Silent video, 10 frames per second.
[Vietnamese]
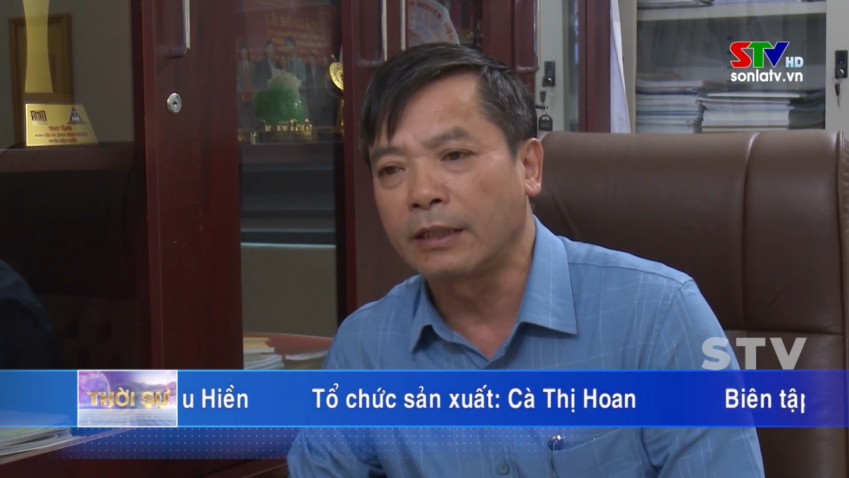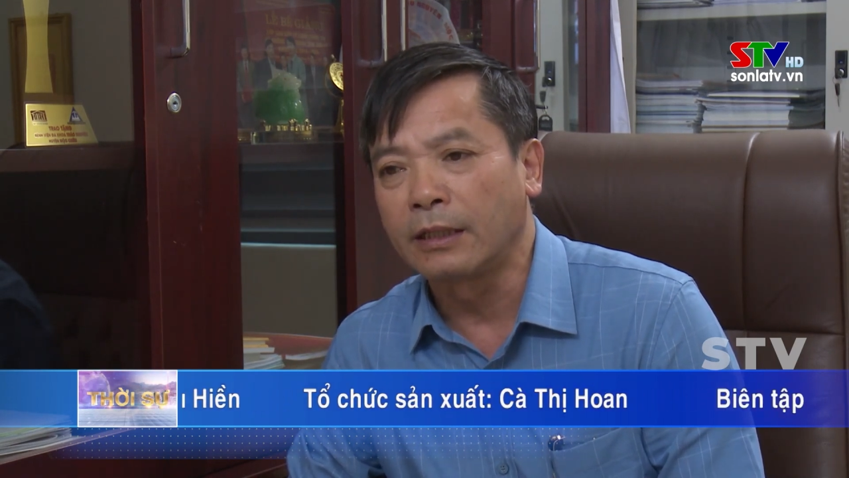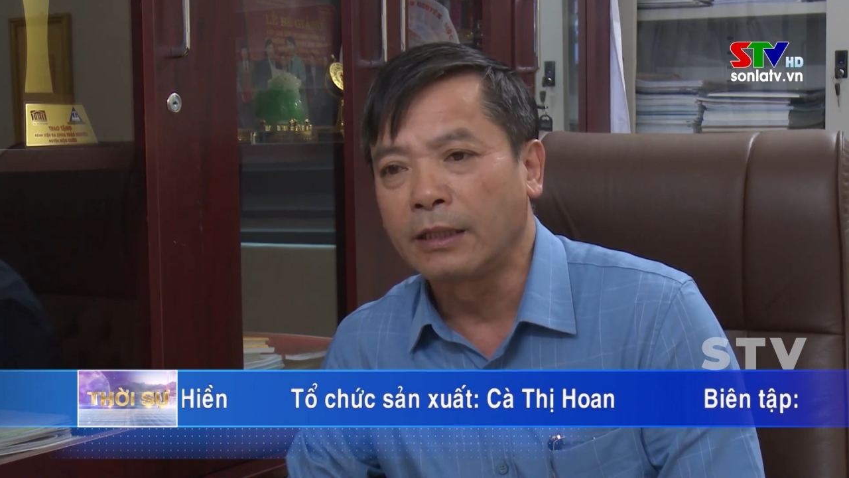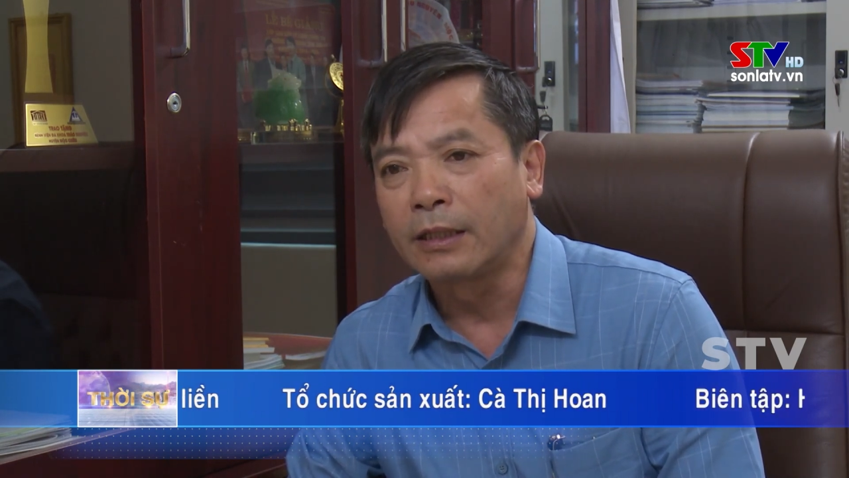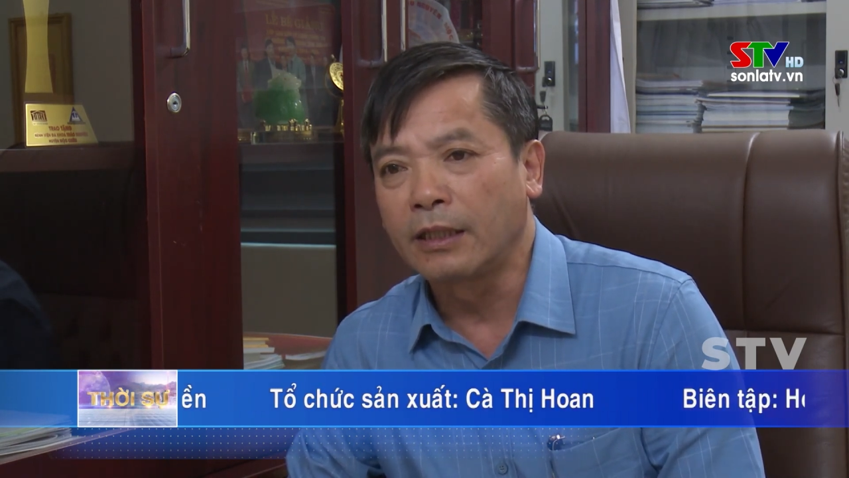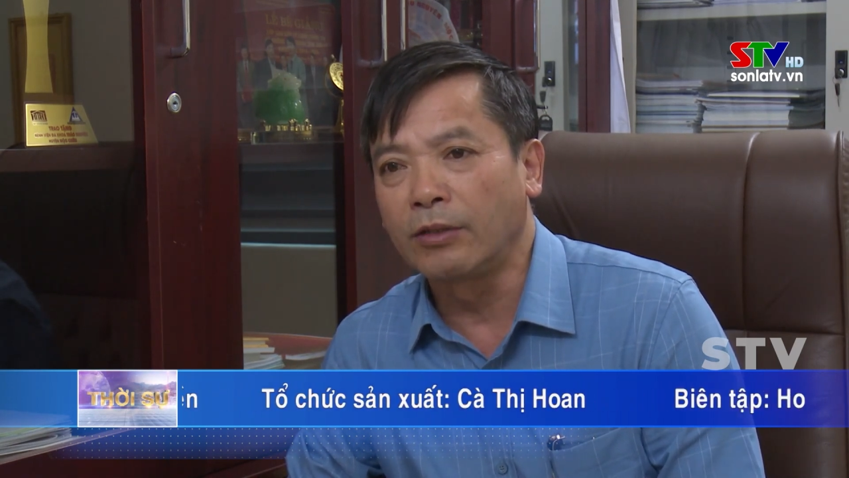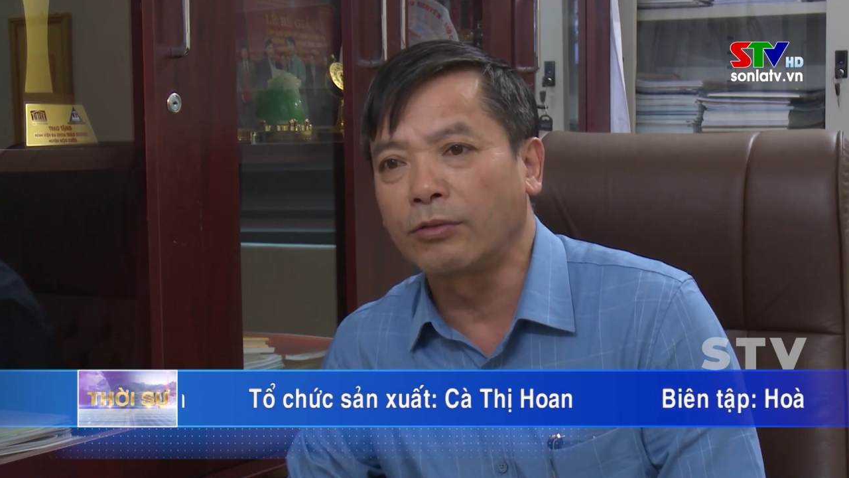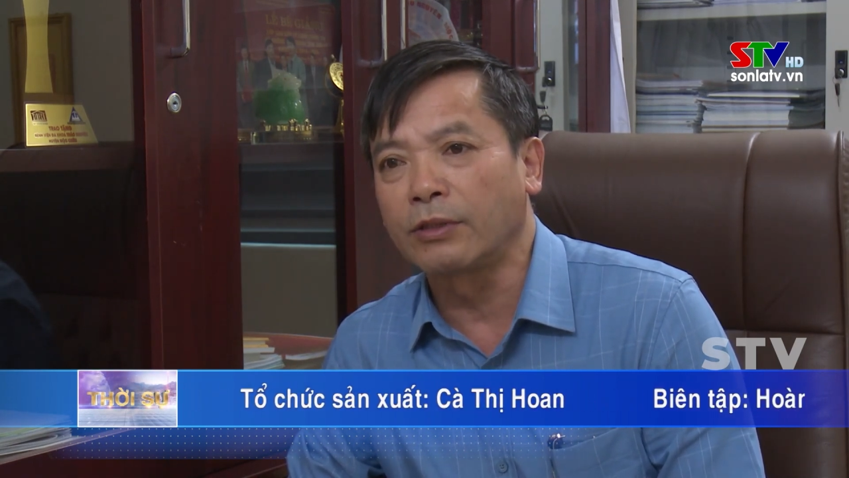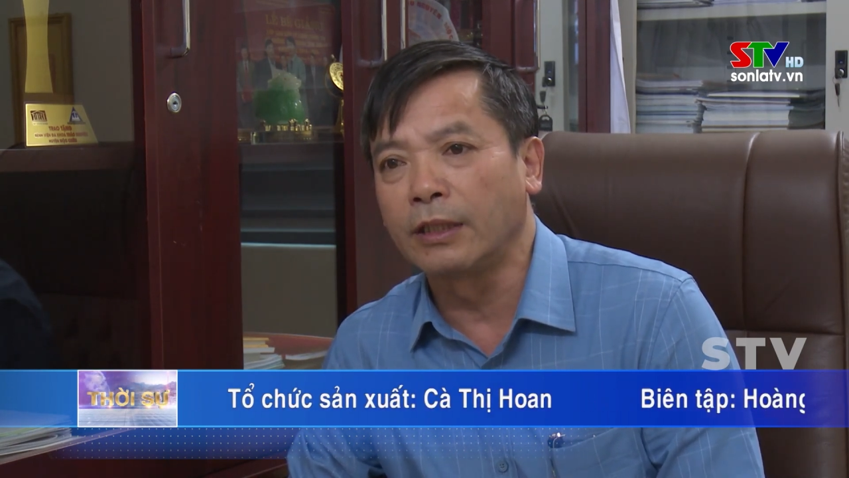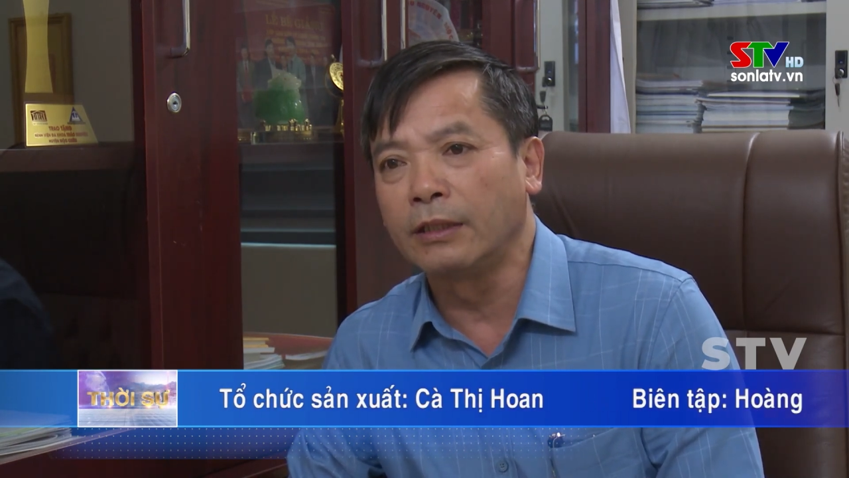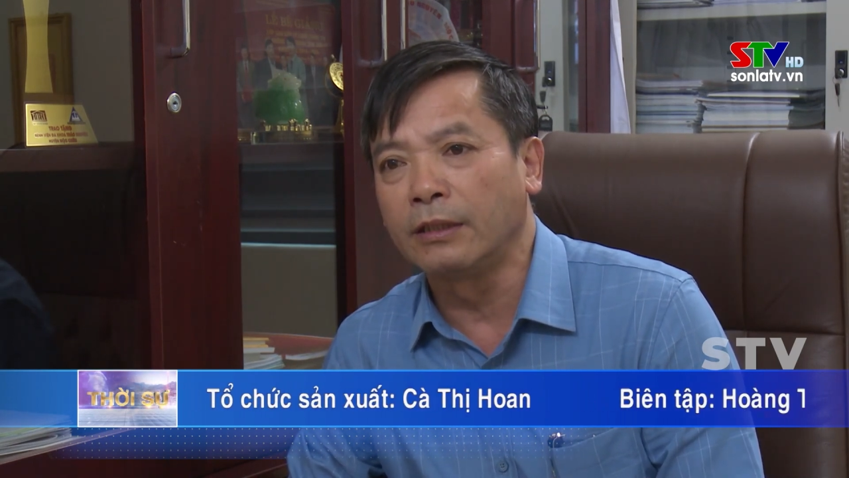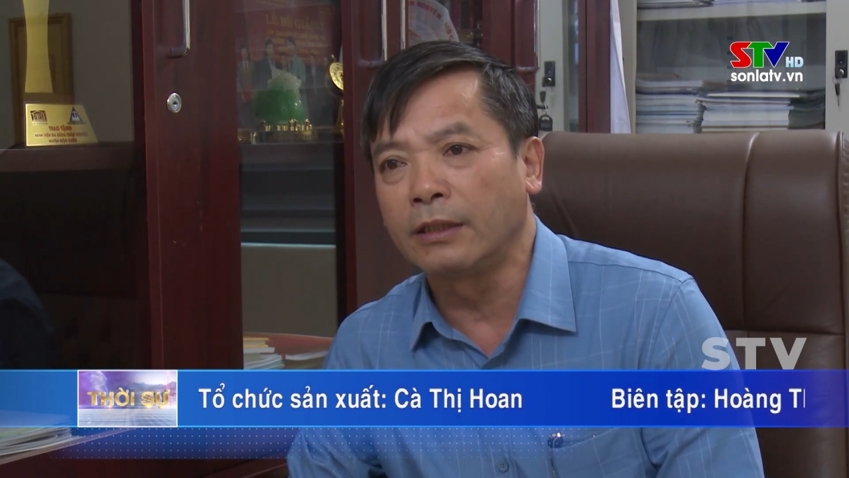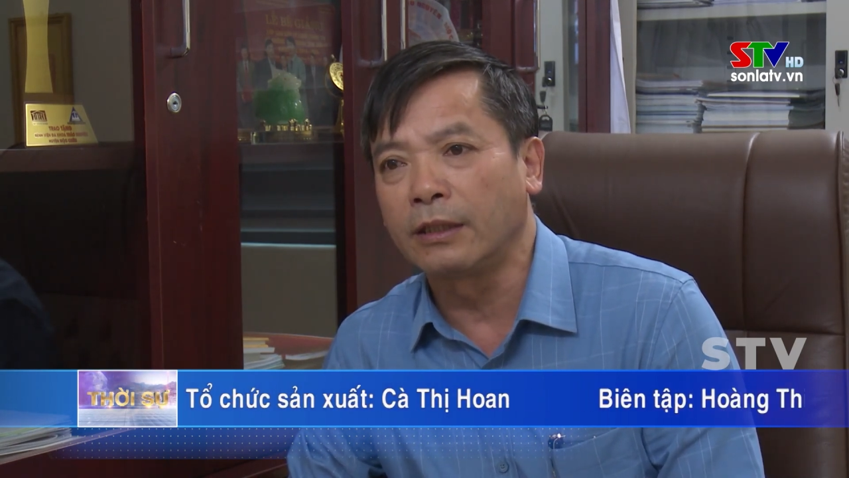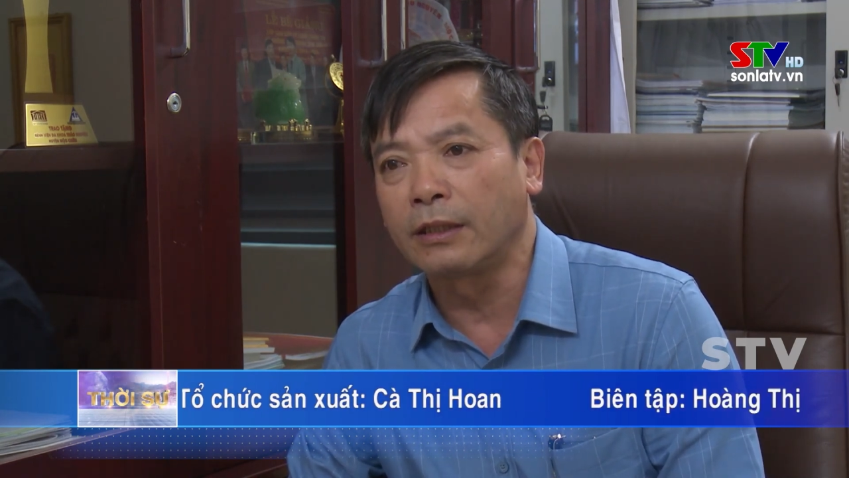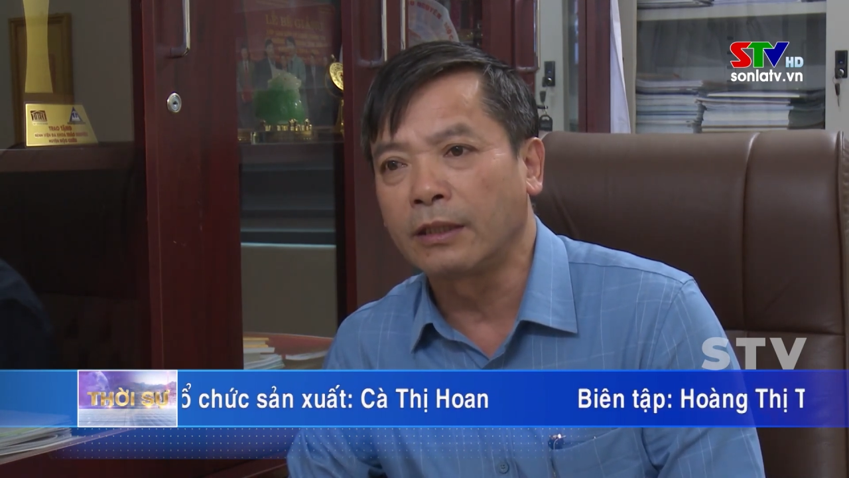tròi bưng bác
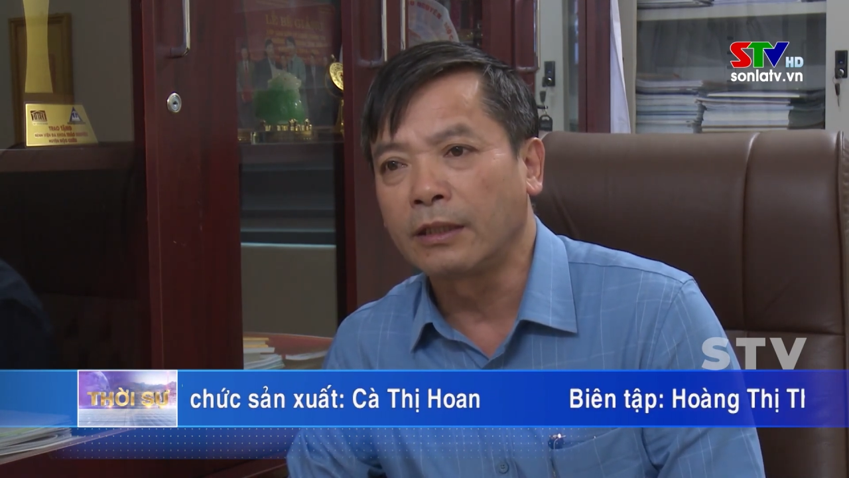sĩ